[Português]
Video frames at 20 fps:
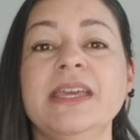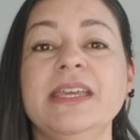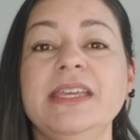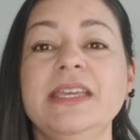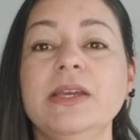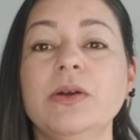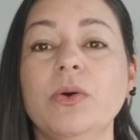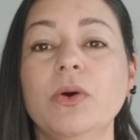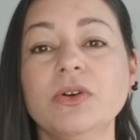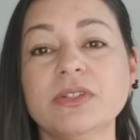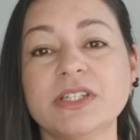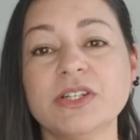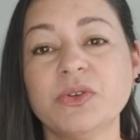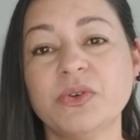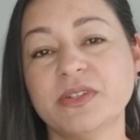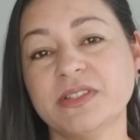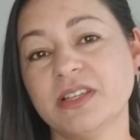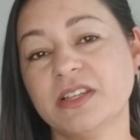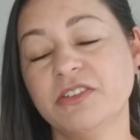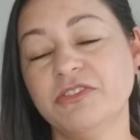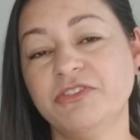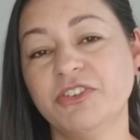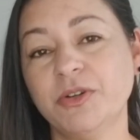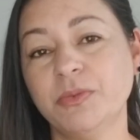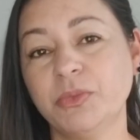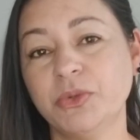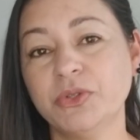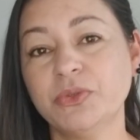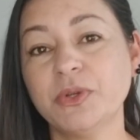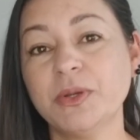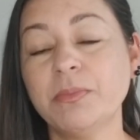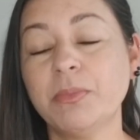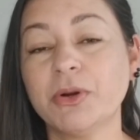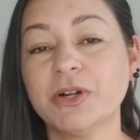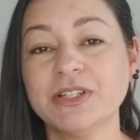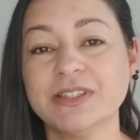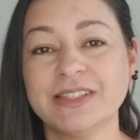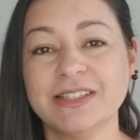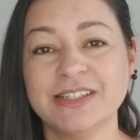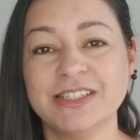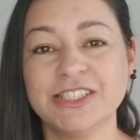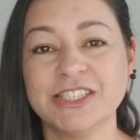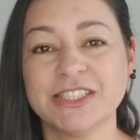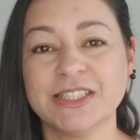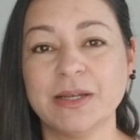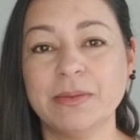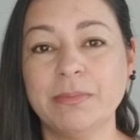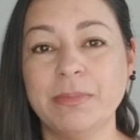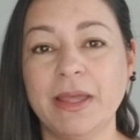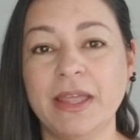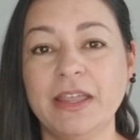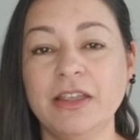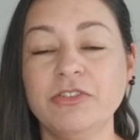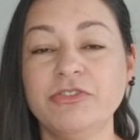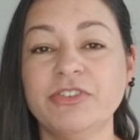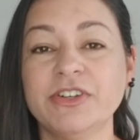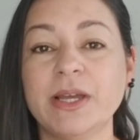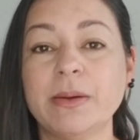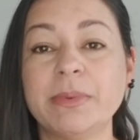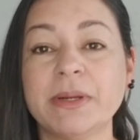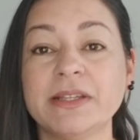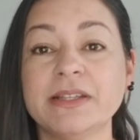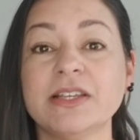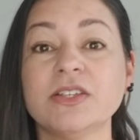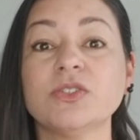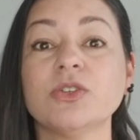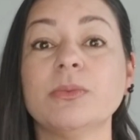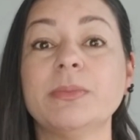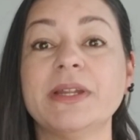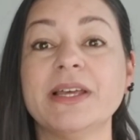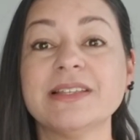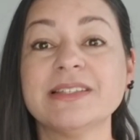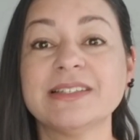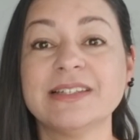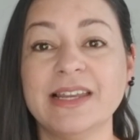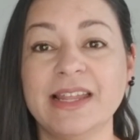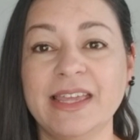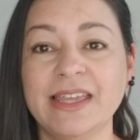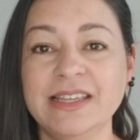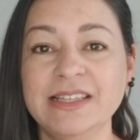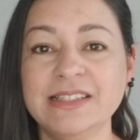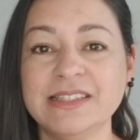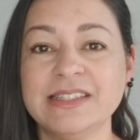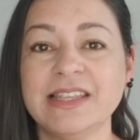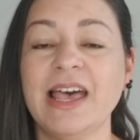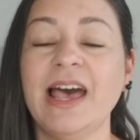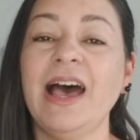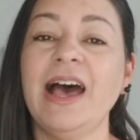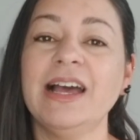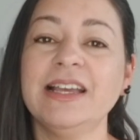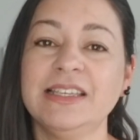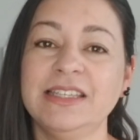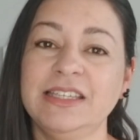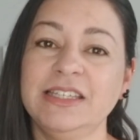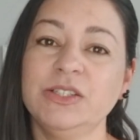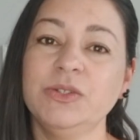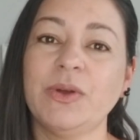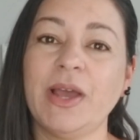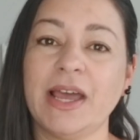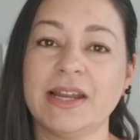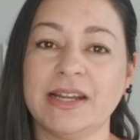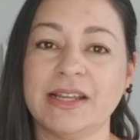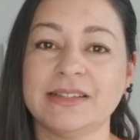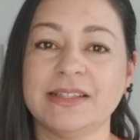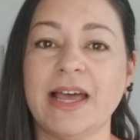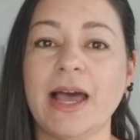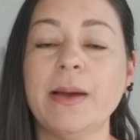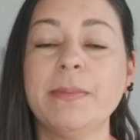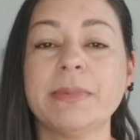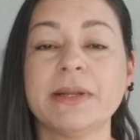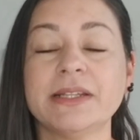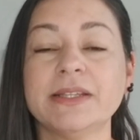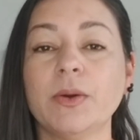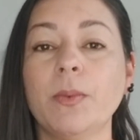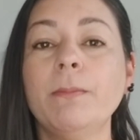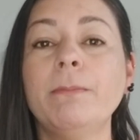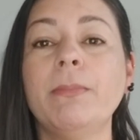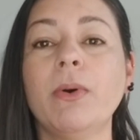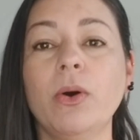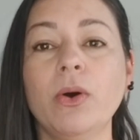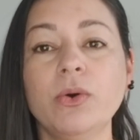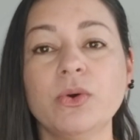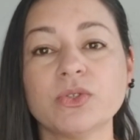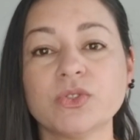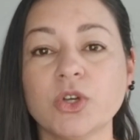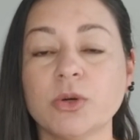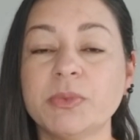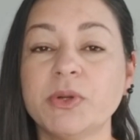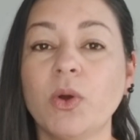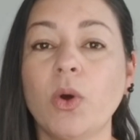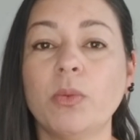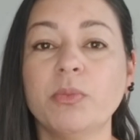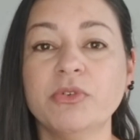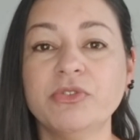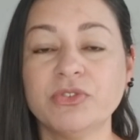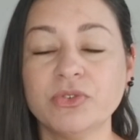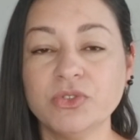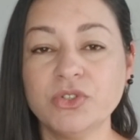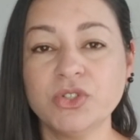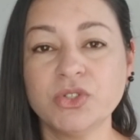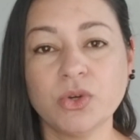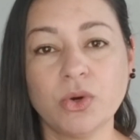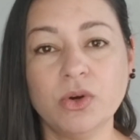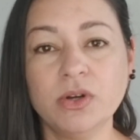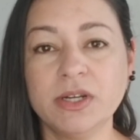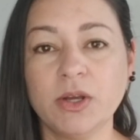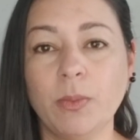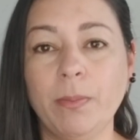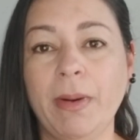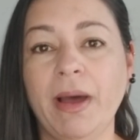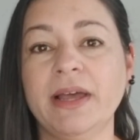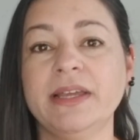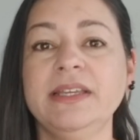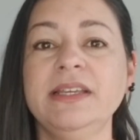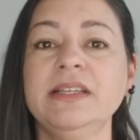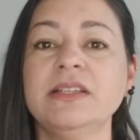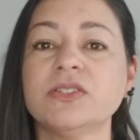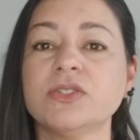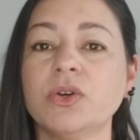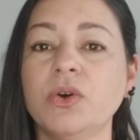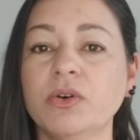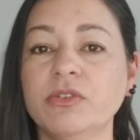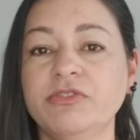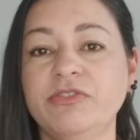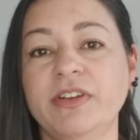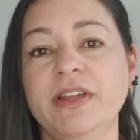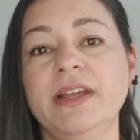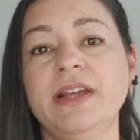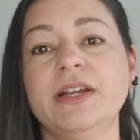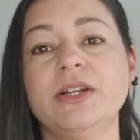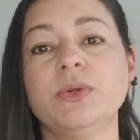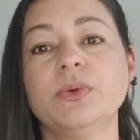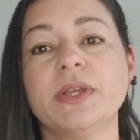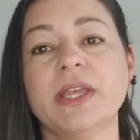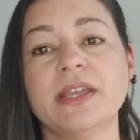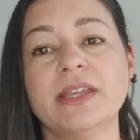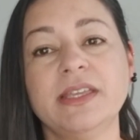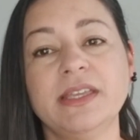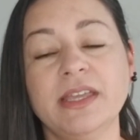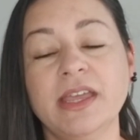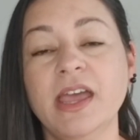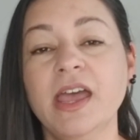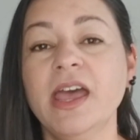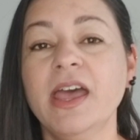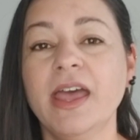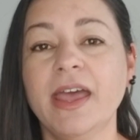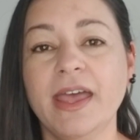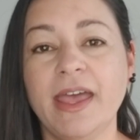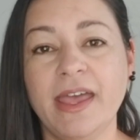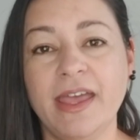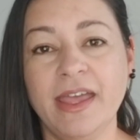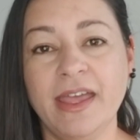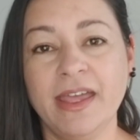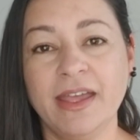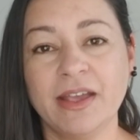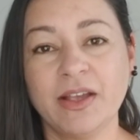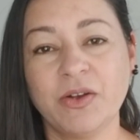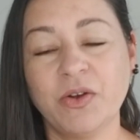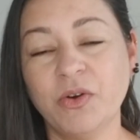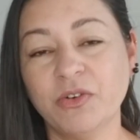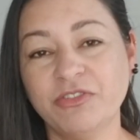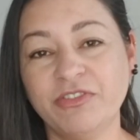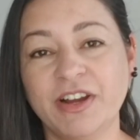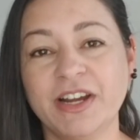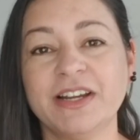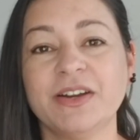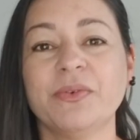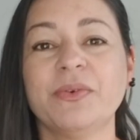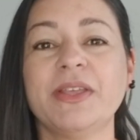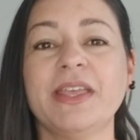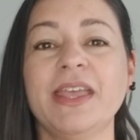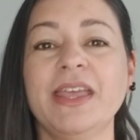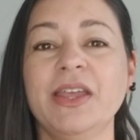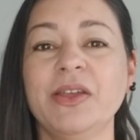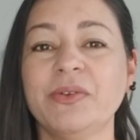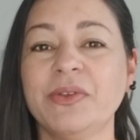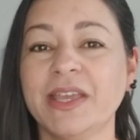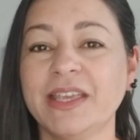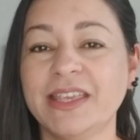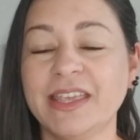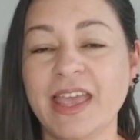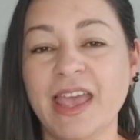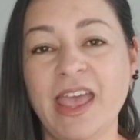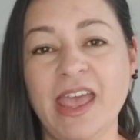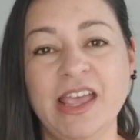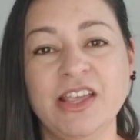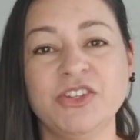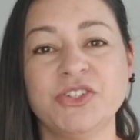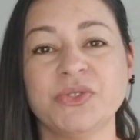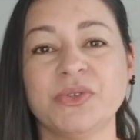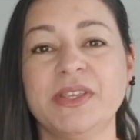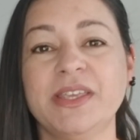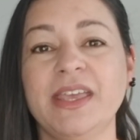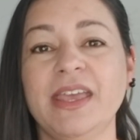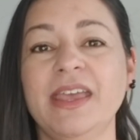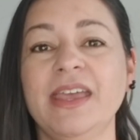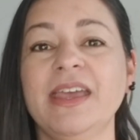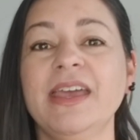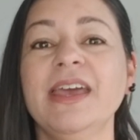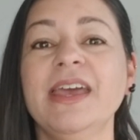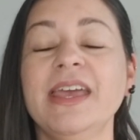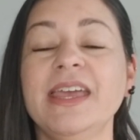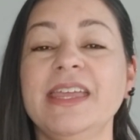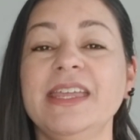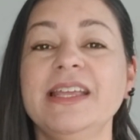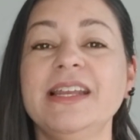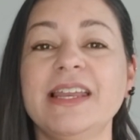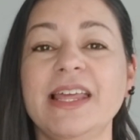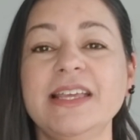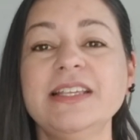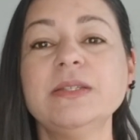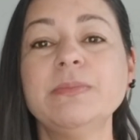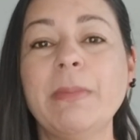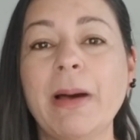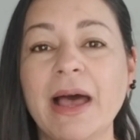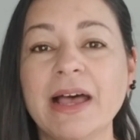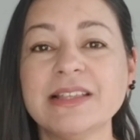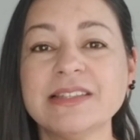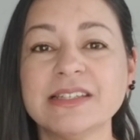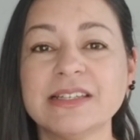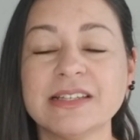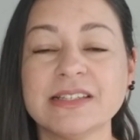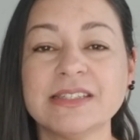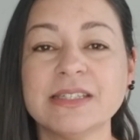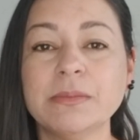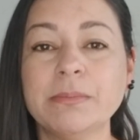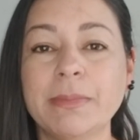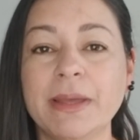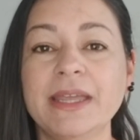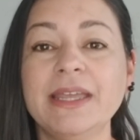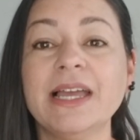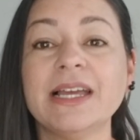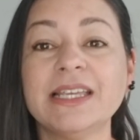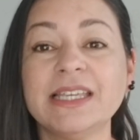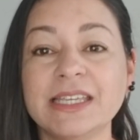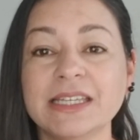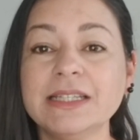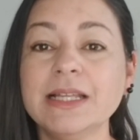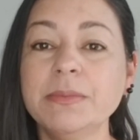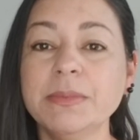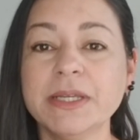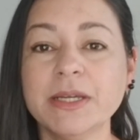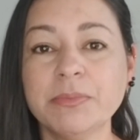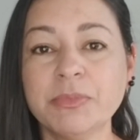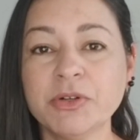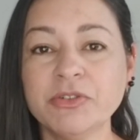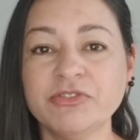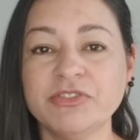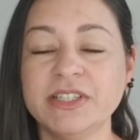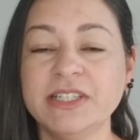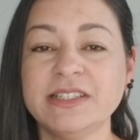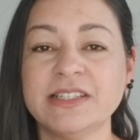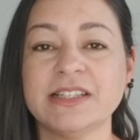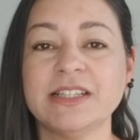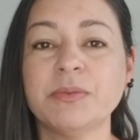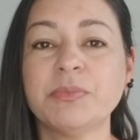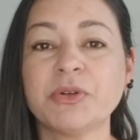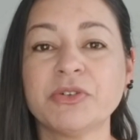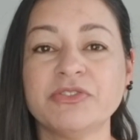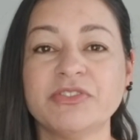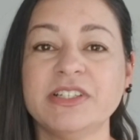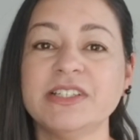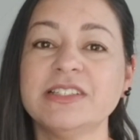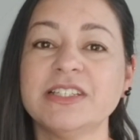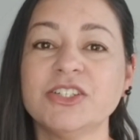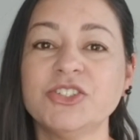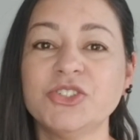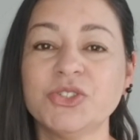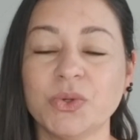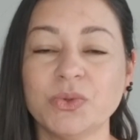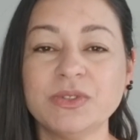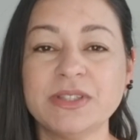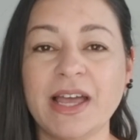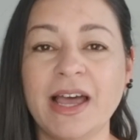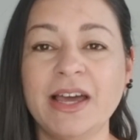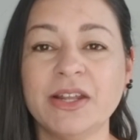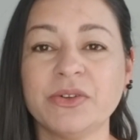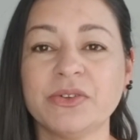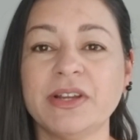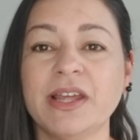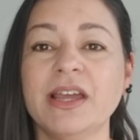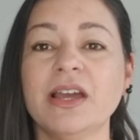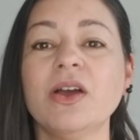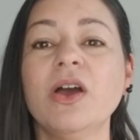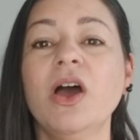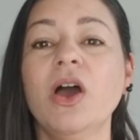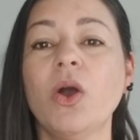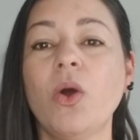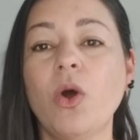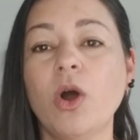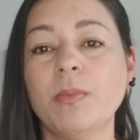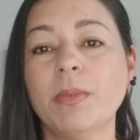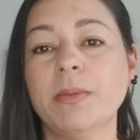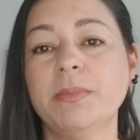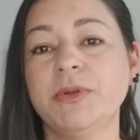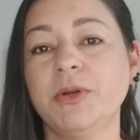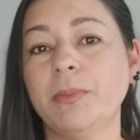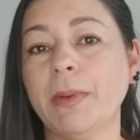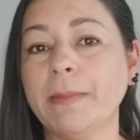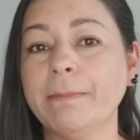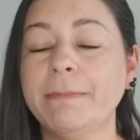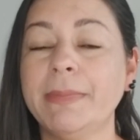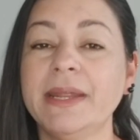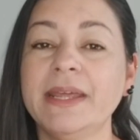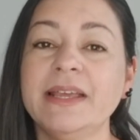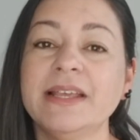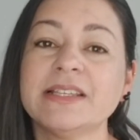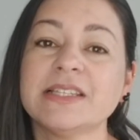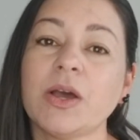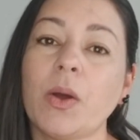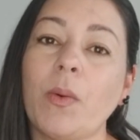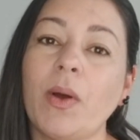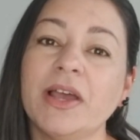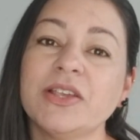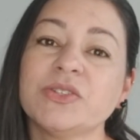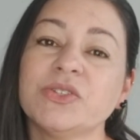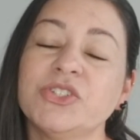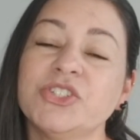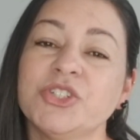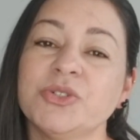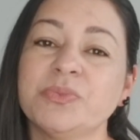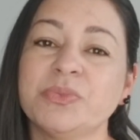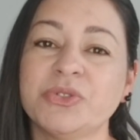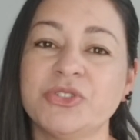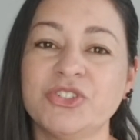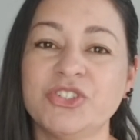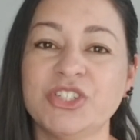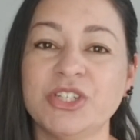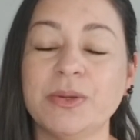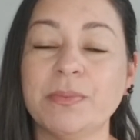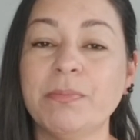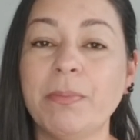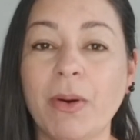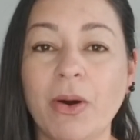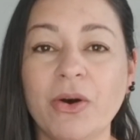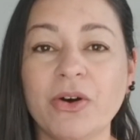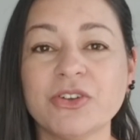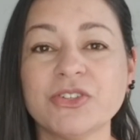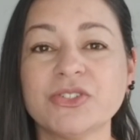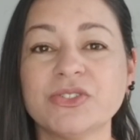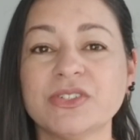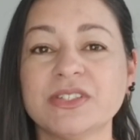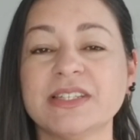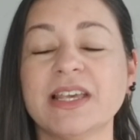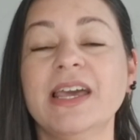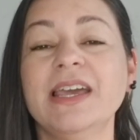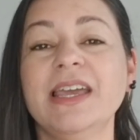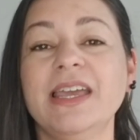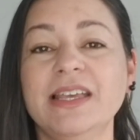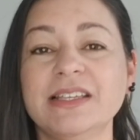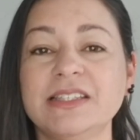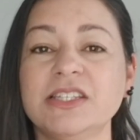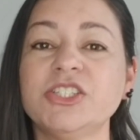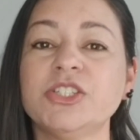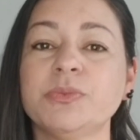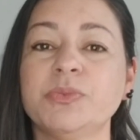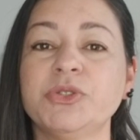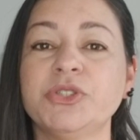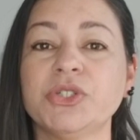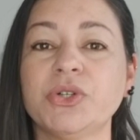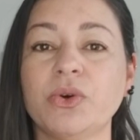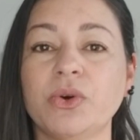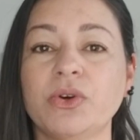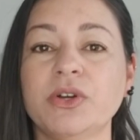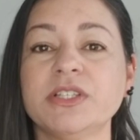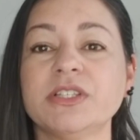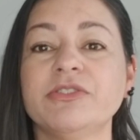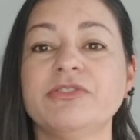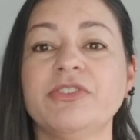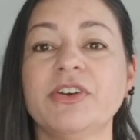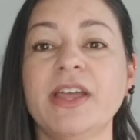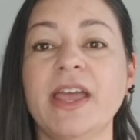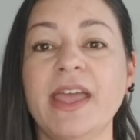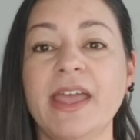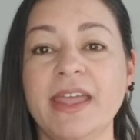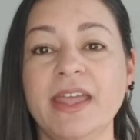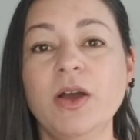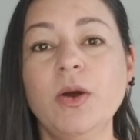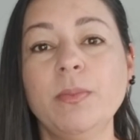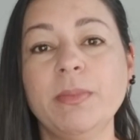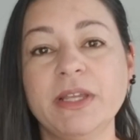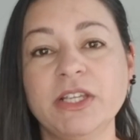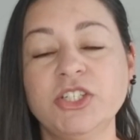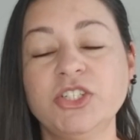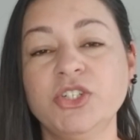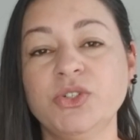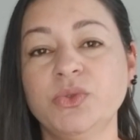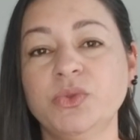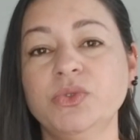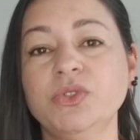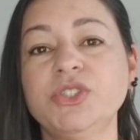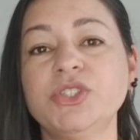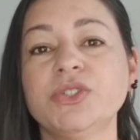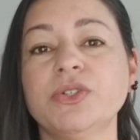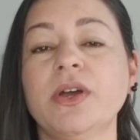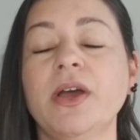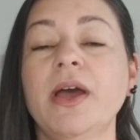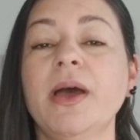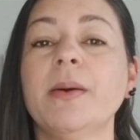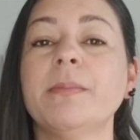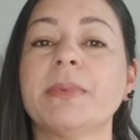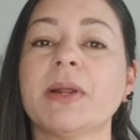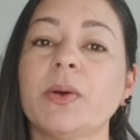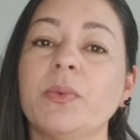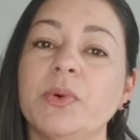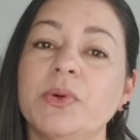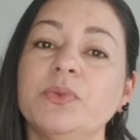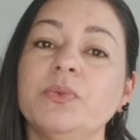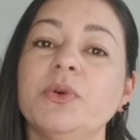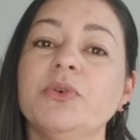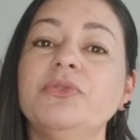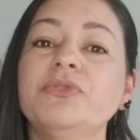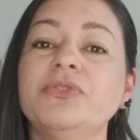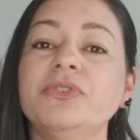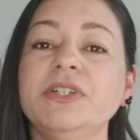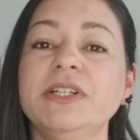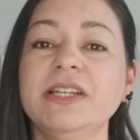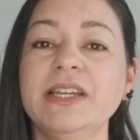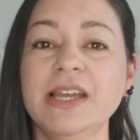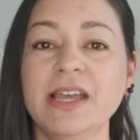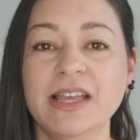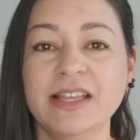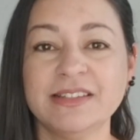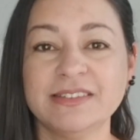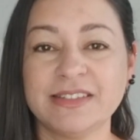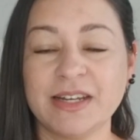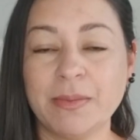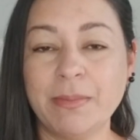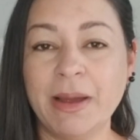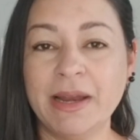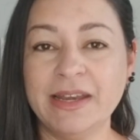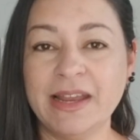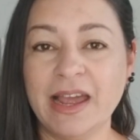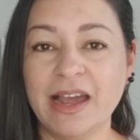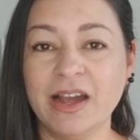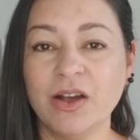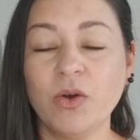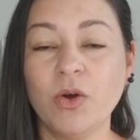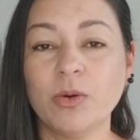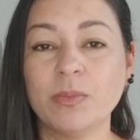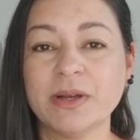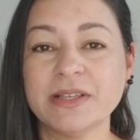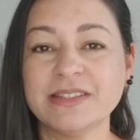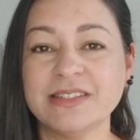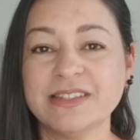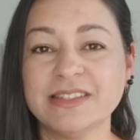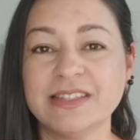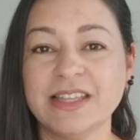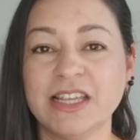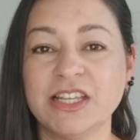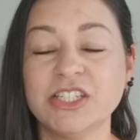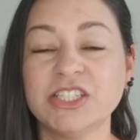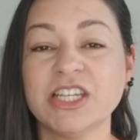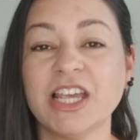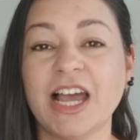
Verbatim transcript: E outra coisa que foi muito importante também foi aprender sobre as leis aqui do Canadá, aprender um pouco sobre como funciona o país, governo, o que que é, governa o que, o que, que rege o que, e leis básicas também aqui da minha província, da província de Ontário, né? Como abrir uma empresa, quais os tipos de impostos, esse tipo de coisa foi realmente útil para quando eu fui trabalhar como assistente